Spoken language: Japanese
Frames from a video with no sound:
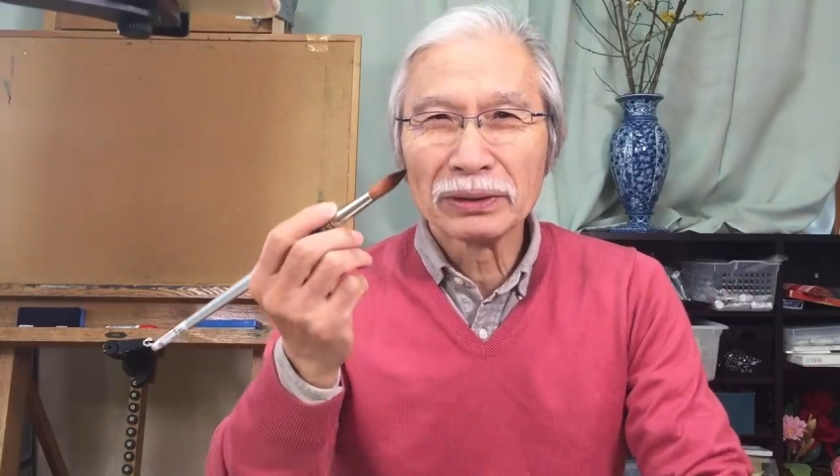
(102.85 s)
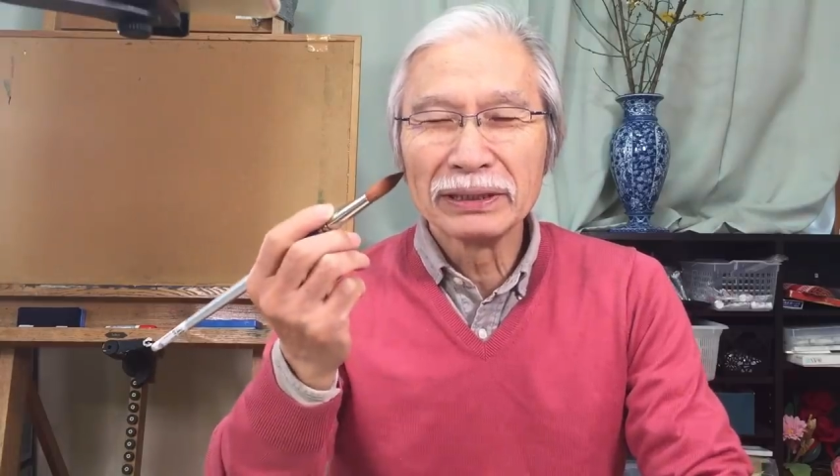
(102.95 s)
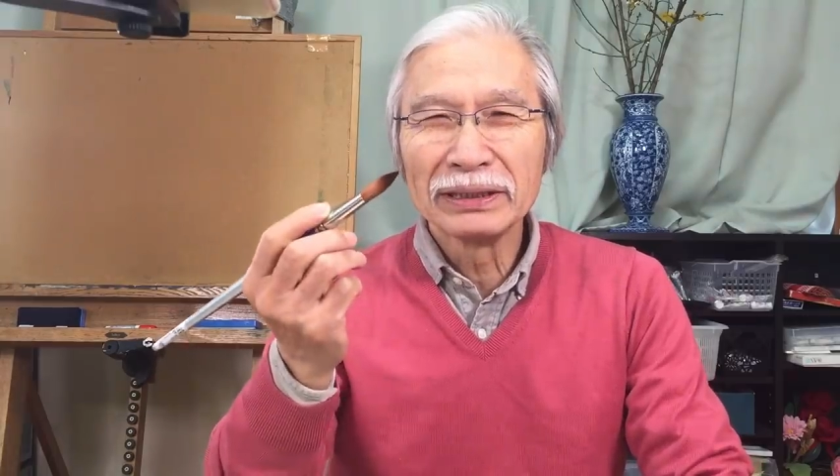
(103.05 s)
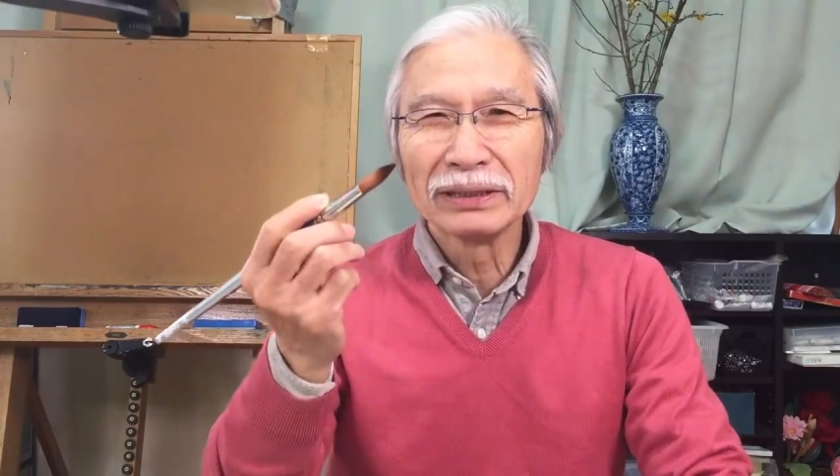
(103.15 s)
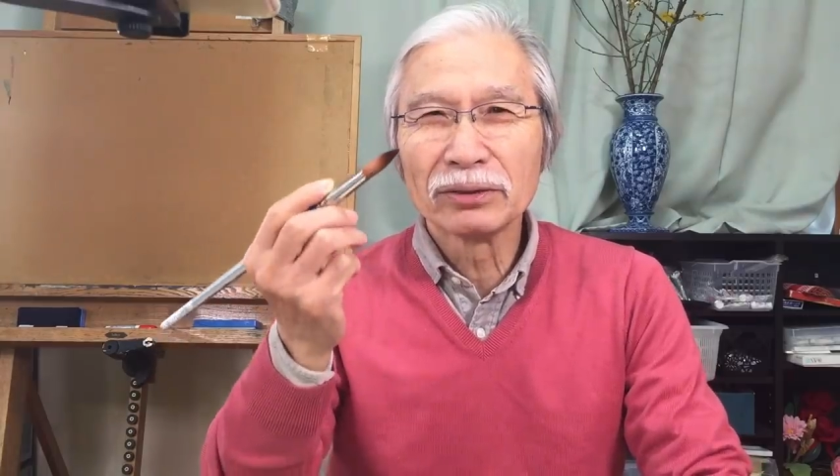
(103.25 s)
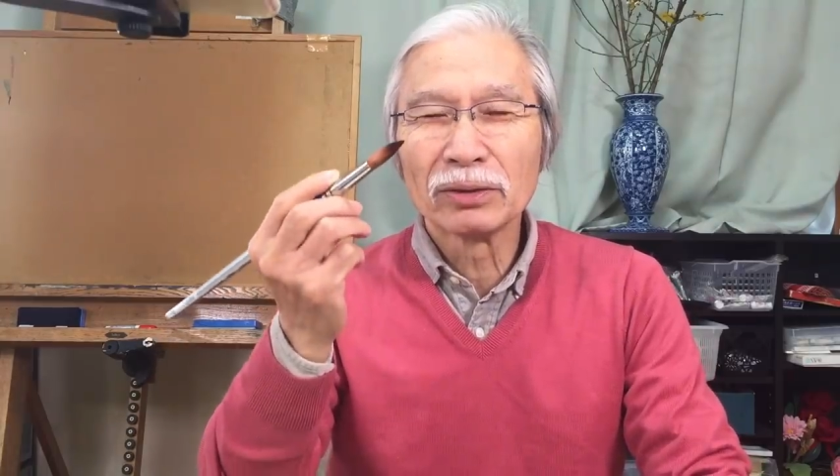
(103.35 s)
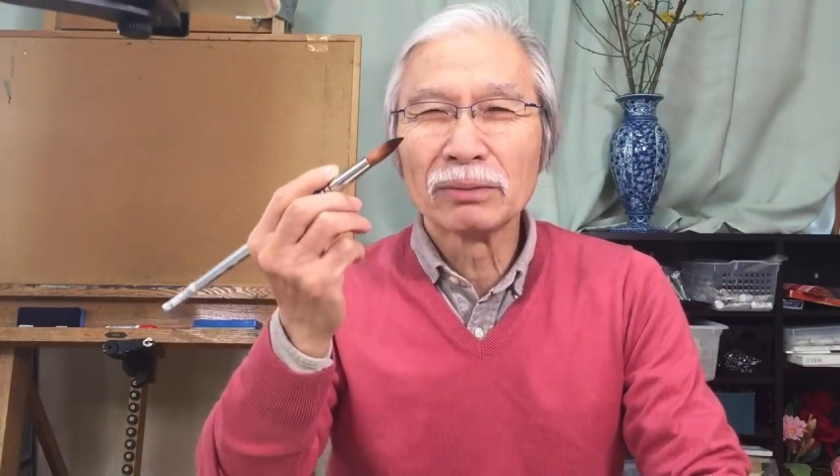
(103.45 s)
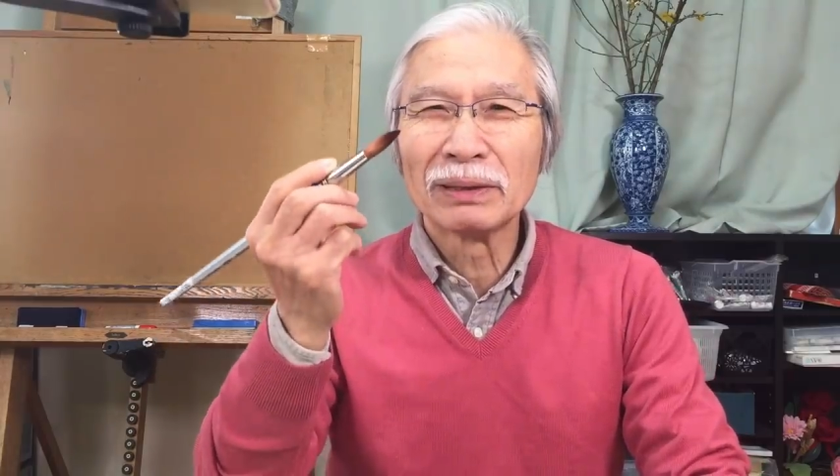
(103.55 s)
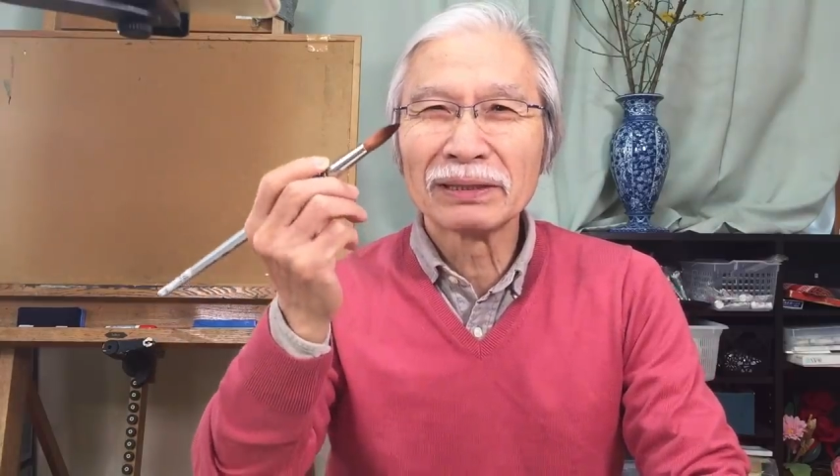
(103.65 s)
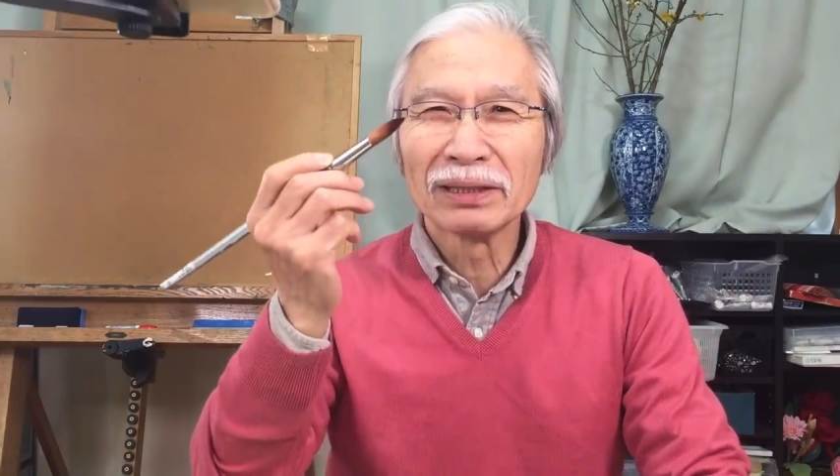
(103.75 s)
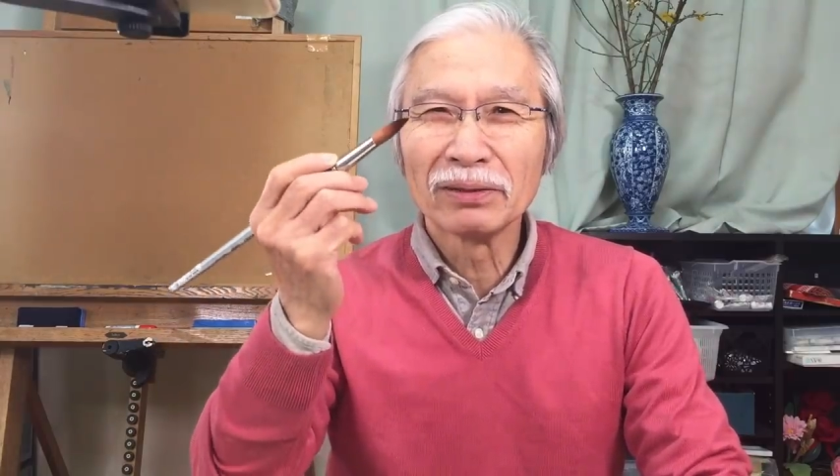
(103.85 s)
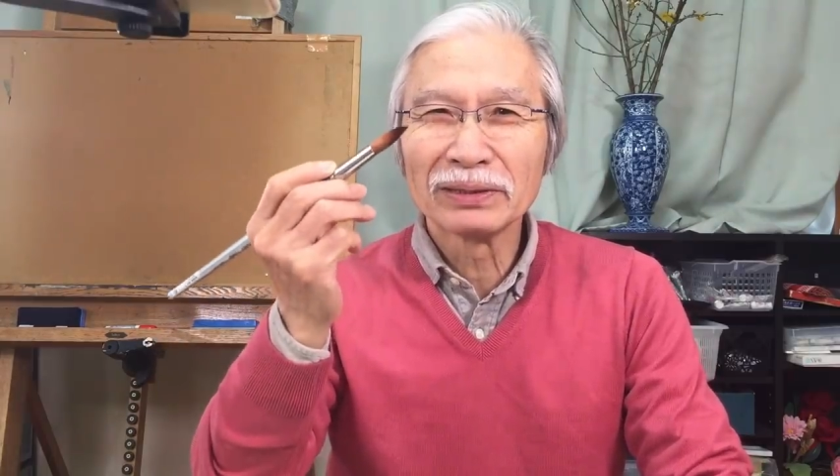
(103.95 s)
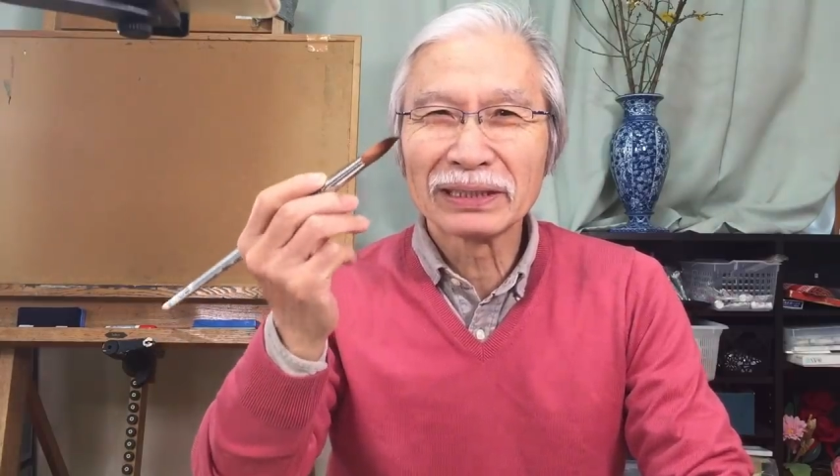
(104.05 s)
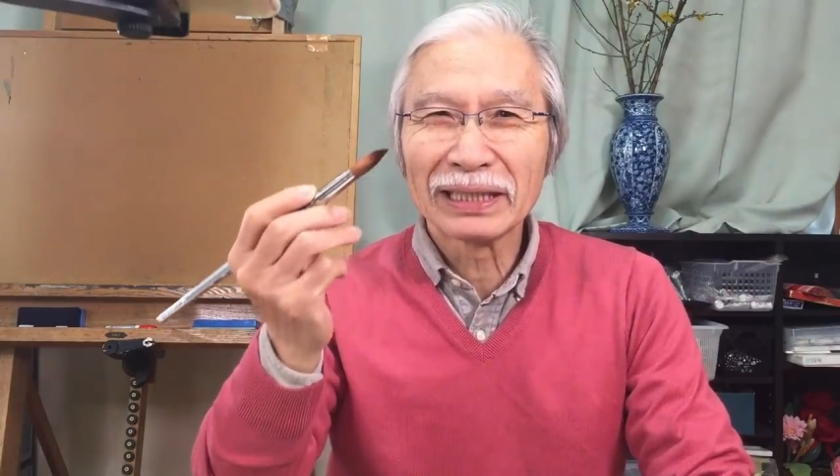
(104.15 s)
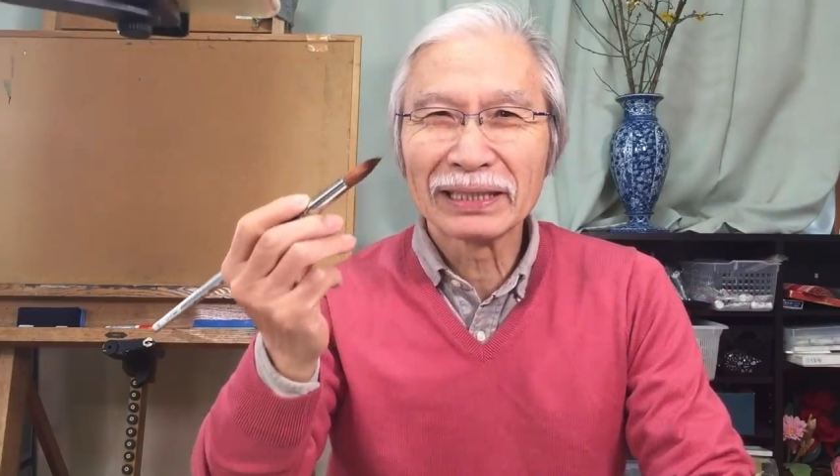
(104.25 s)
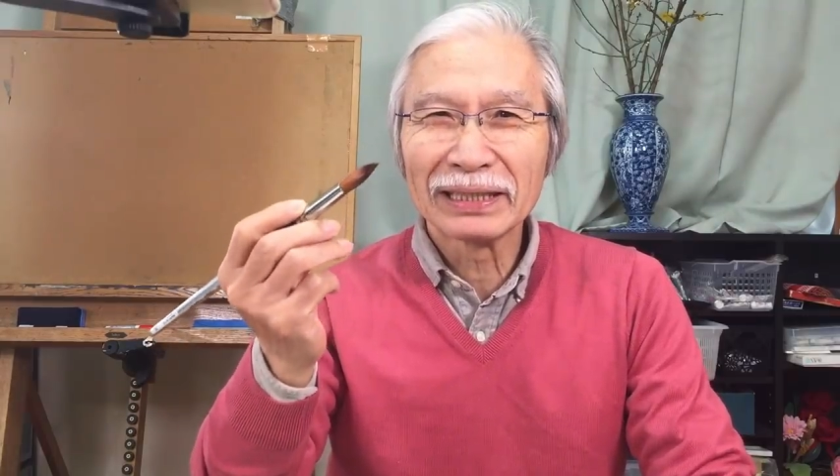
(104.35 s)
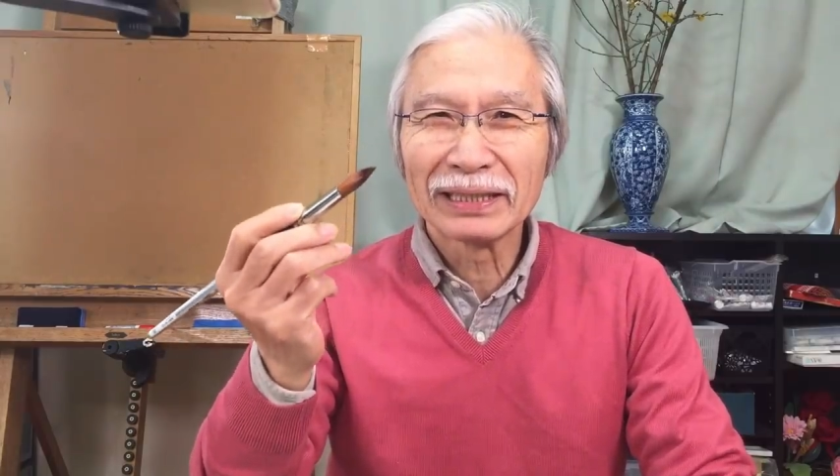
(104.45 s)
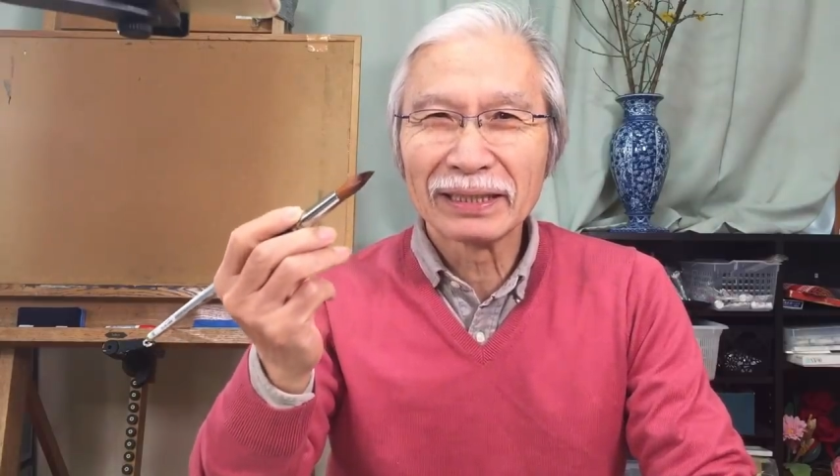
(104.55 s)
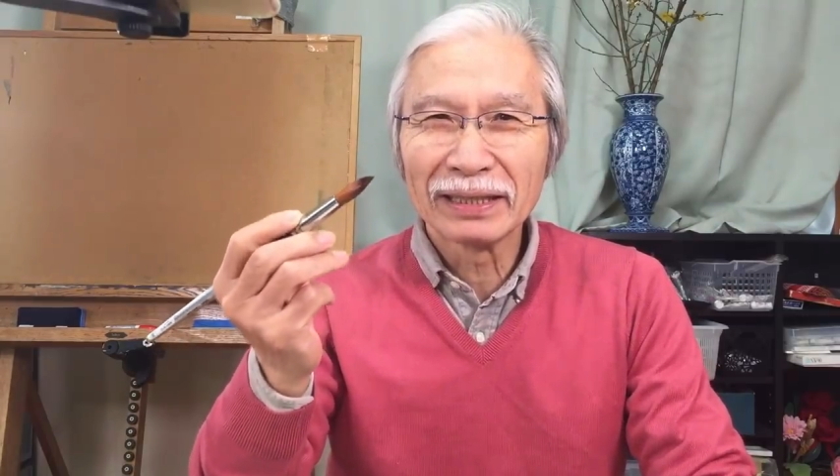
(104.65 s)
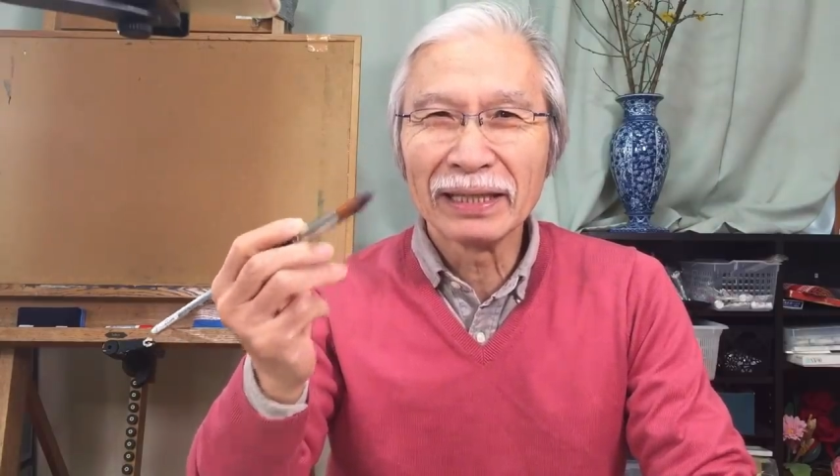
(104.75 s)
20号の丸手を使っ
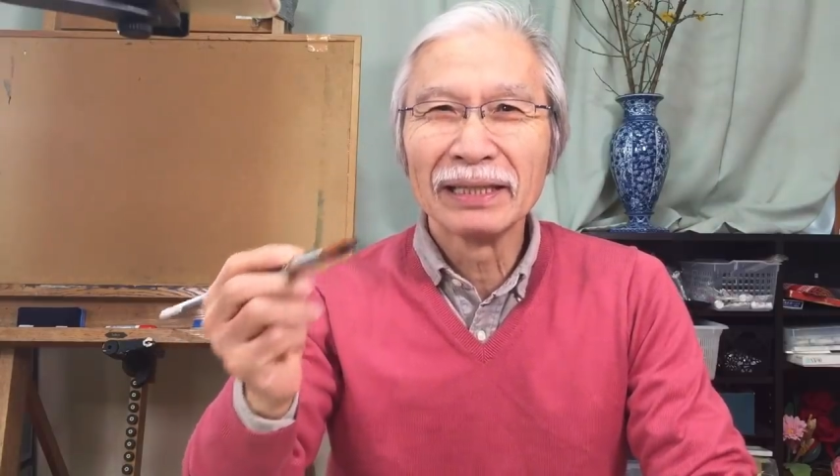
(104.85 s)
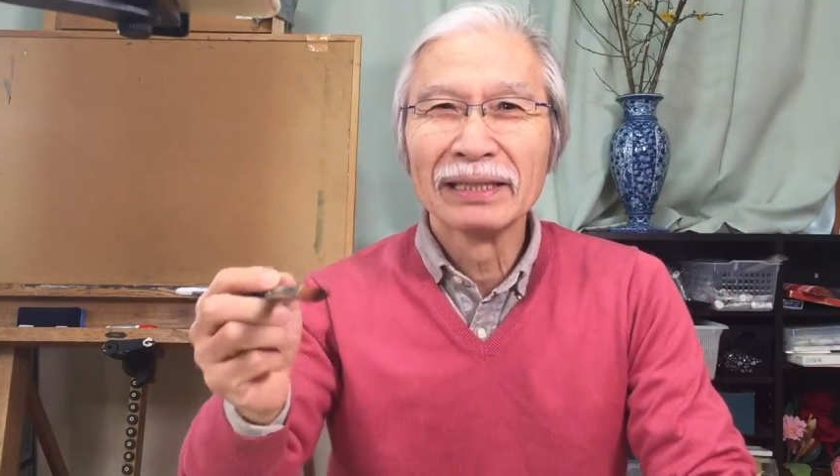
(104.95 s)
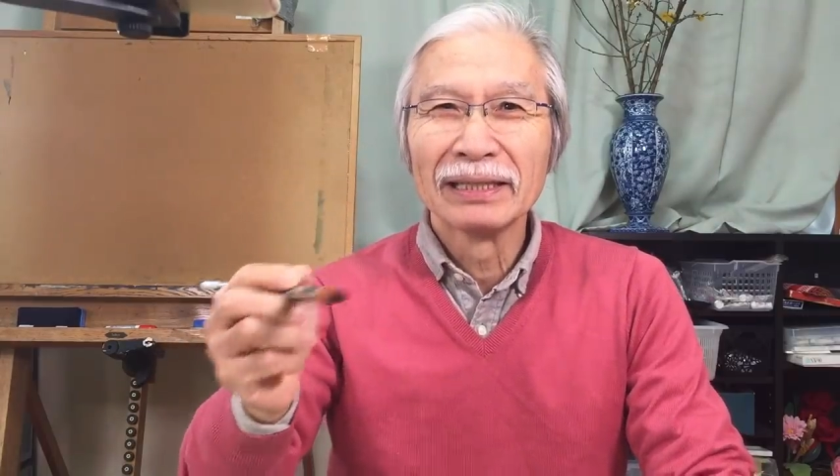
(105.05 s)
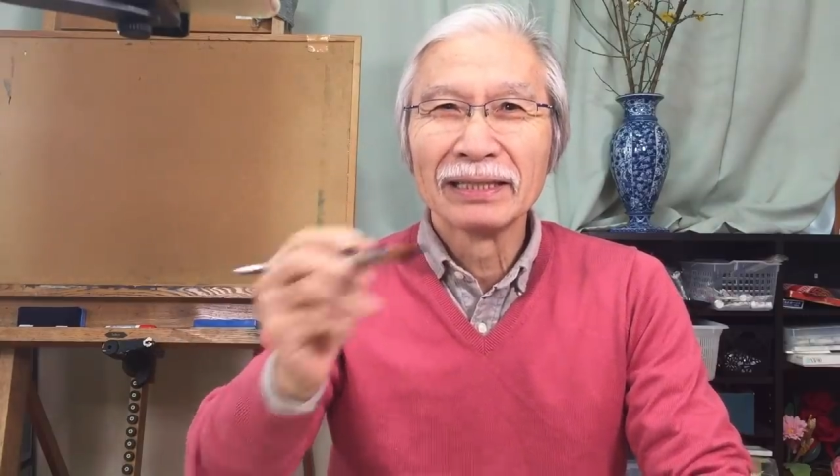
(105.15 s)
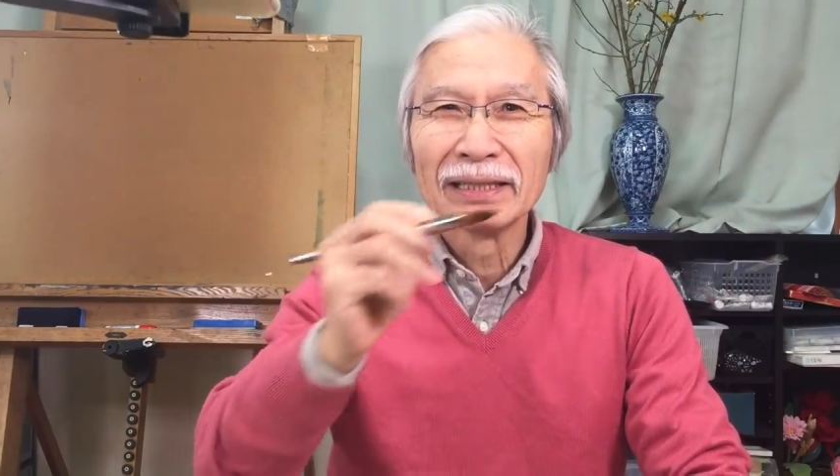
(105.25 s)
て、